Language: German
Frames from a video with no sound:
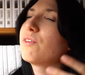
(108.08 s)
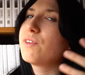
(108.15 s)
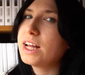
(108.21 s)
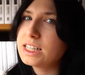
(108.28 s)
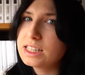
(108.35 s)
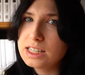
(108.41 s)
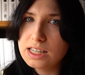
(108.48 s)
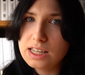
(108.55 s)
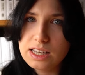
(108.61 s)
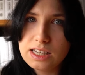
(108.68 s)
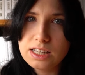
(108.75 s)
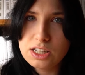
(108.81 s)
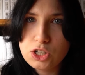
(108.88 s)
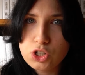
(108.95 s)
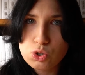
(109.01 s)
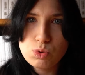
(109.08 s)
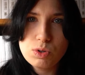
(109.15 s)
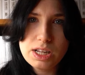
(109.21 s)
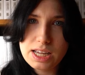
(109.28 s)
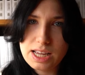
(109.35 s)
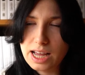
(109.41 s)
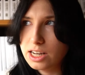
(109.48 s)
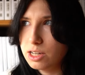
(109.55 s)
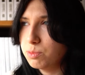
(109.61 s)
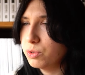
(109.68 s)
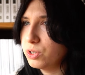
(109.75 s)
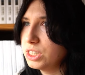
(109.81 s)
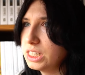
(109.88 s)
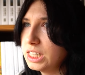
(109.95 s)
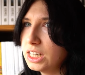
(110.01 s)
dann werden sie in die Schule
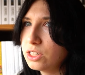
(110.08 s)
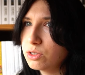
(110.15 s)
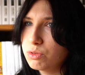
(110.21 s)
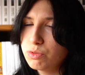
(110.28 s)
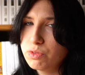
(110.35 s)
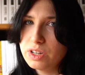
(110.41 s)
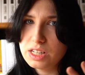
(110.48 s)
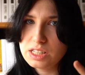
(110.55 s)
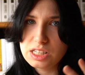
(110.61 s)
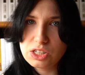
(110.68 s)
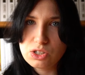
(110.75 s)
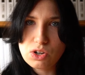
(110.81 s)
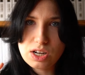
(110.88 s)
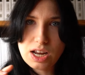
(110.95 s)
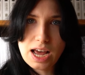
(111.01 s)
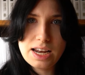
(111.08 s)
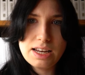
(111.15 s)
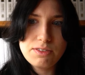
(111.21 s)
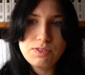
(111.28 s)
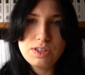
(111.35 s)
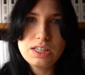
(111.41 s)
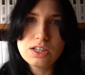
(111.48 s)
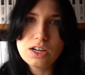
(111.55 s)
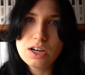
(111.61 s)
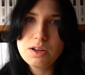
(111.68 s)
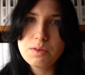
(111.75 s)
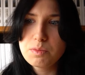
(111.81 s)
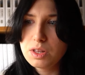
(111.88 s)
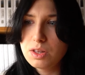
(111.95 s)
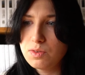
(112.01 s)
katapultiert und finden sich dort alle
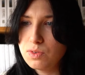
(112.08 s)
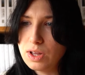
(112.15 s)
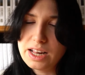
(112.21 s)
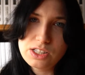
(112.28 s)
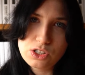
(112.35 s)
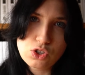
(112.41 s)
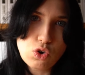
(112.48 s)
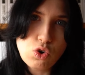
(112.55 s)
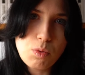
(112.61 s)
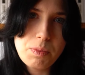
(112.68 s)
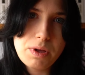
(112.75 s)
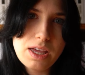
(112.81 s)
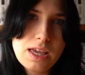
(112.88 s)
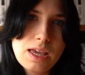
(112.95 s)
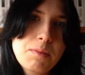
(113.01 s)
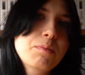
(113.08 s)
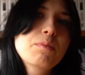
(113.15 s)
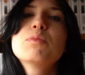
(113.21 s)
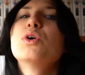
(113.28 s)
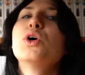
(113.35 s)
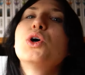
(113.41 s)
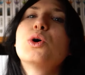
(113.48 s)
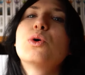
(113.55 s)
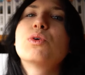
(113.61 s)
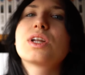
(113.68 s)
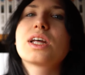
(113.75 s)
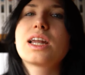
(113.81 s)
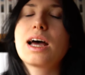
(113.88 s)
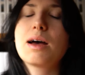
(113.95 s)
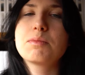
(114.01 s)
wieder, als Gruppe eben. Und
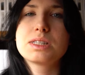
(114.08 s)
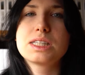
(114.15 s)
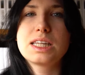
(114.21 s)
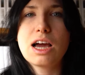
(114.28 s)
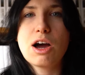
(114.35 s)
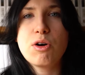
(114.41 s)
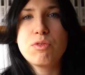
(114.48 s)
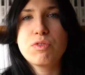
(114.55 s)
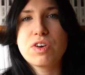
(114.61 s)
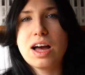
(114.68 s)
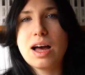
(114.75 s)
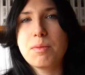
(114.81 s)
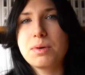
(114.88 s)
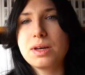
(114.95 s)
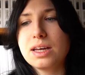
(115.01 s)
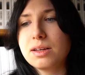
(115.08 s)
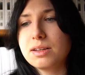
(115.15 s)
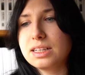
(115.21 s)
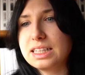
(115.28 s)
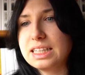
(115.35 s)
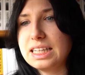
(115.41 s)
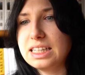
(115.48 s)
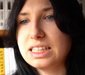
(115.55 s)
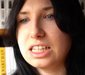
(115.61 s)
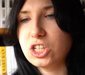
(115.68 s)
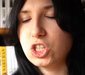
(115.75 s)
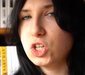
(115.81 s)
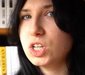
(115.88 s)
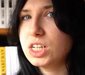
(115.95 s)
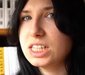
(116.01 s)
dann haben sie die Aufgabe, die
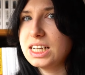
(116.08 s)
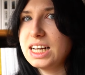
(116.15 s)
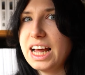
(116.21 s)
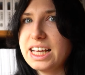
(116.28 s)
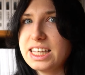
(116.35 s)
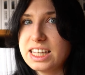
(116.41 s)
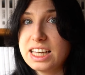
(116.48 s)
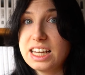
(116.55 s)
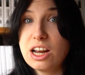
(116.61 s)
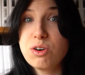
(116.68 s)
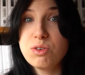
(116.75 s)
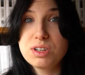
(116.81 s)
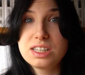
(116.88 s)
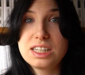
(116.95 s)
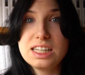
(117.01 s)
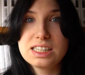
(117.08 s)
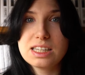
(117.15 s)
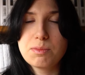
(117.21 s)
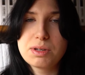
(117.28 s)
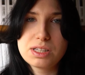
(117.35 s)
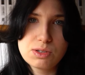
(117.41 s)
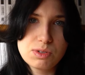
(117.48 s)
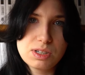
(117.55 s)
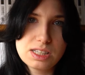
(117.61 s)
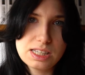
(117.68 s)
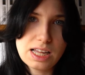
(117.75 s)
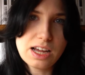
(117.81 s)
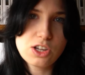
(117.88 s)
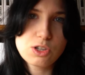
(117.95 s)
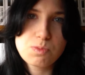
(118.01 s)
zerstückelte Leiche genau dieser Person, die
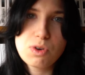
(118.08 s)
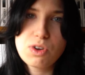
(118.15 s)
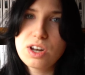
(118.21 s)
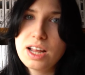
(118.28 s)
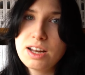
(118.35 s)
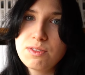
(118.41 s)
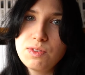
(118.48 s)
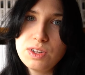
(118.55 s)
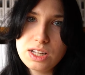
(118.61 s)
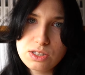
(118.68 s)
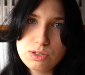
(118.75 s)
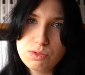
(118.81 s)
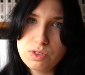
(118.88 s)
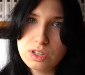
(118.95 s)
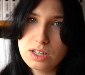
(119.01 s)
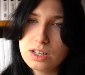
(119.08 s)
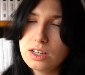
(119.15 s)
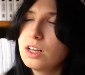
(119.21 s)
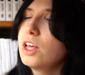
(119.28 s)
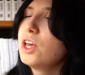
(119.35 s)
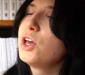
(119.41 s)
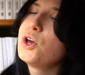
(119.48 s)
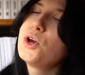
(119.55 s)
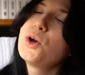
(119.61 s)
sie angesprochen hat, wiederzufinden.